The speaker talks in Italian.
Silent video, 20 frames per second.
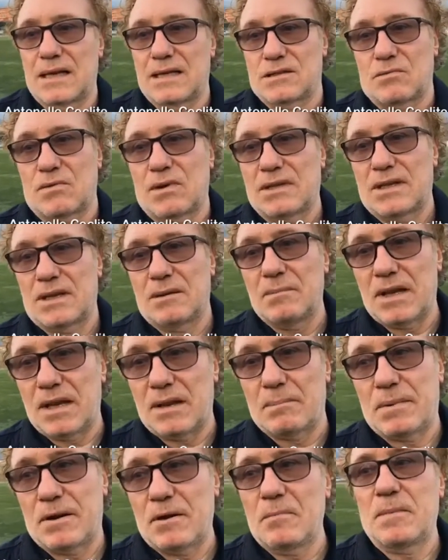alla squadra
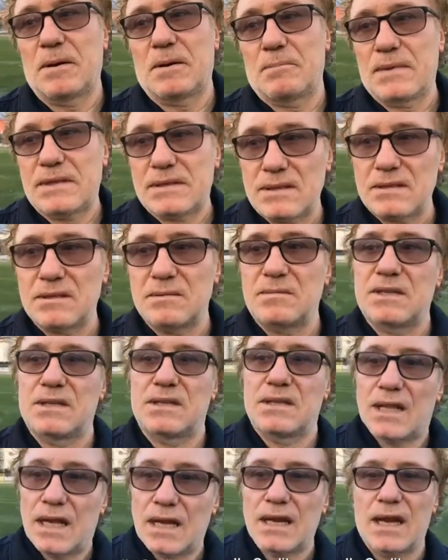mia, però permettetemi
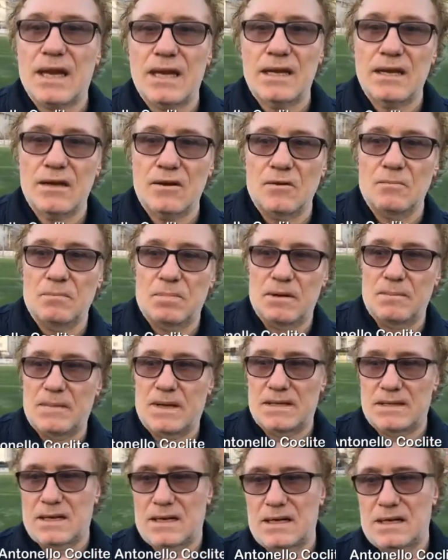di dare anche
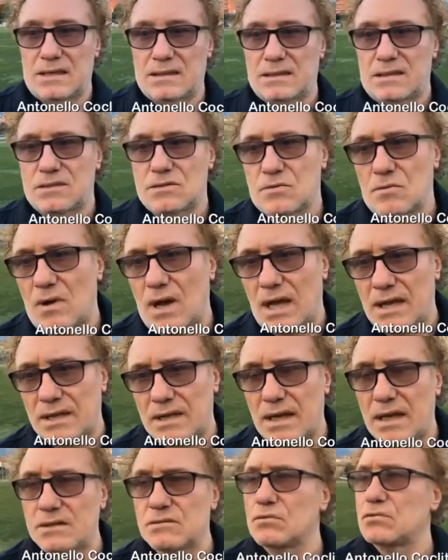complimenti all'altra
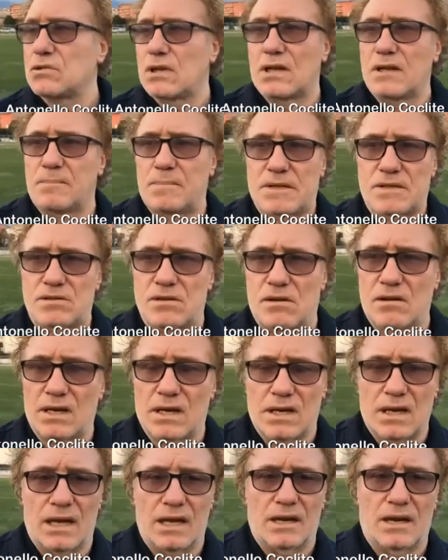squadra, a tutte le
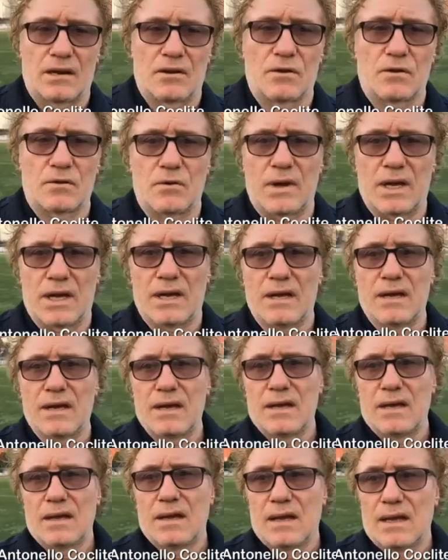persone che erano qui
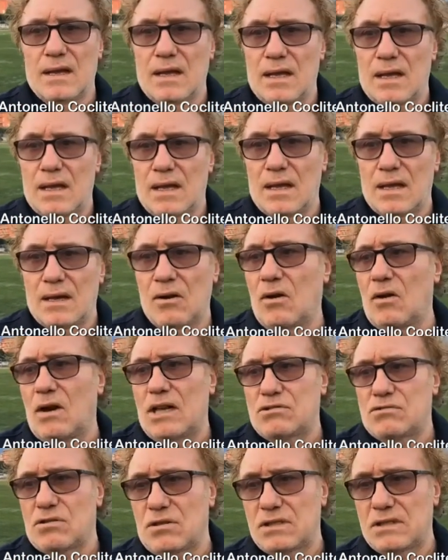non
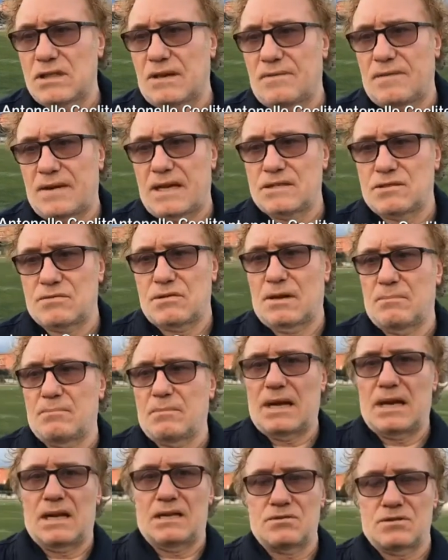la solita frase una
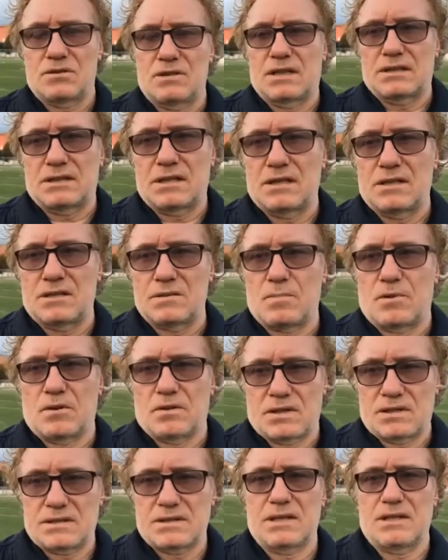bella giornata di
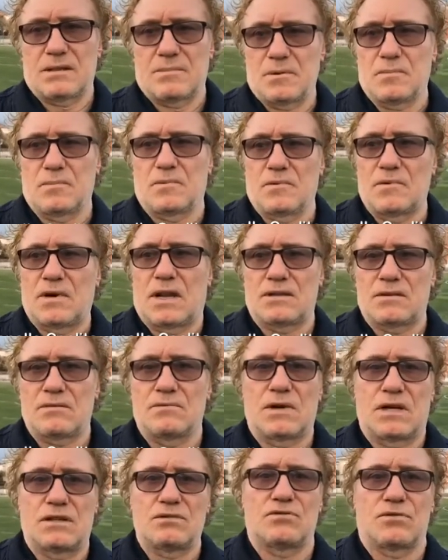sport, è stata proprio una,
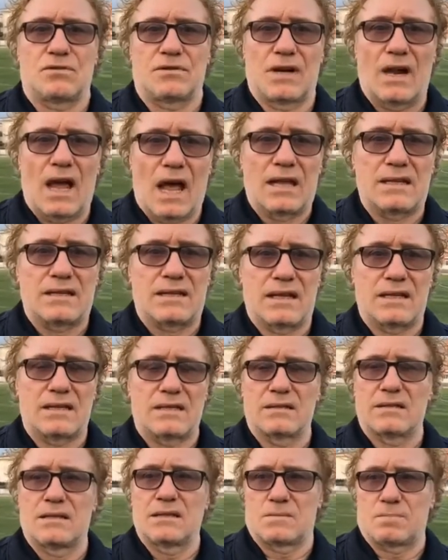una
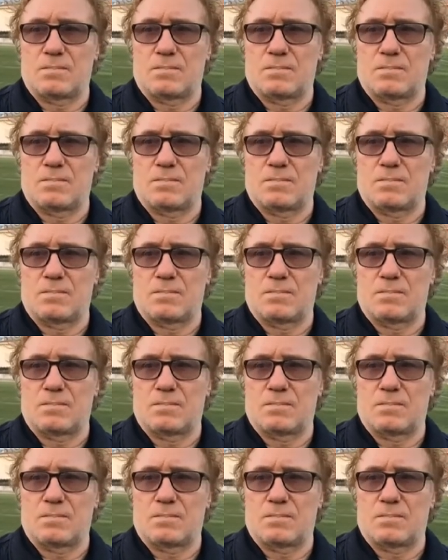giornata di